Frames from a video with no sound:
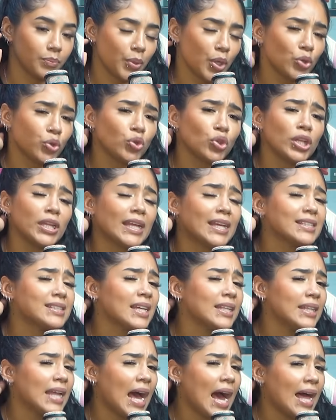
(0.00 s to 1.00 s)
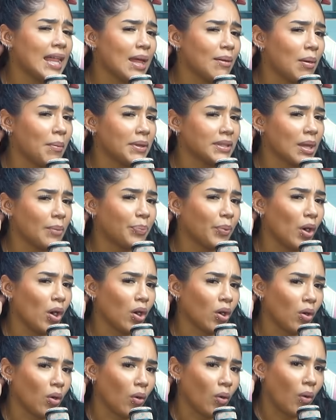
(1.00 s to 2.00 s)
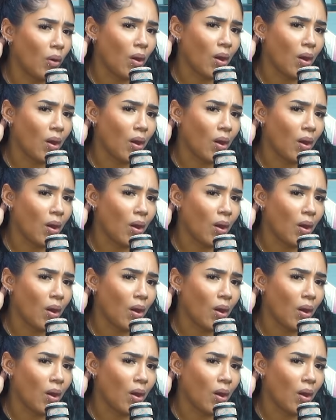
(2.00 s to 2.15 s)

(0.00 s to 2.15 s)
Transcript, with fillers: Pero tú no dijiste ¿Por no creen los hijos?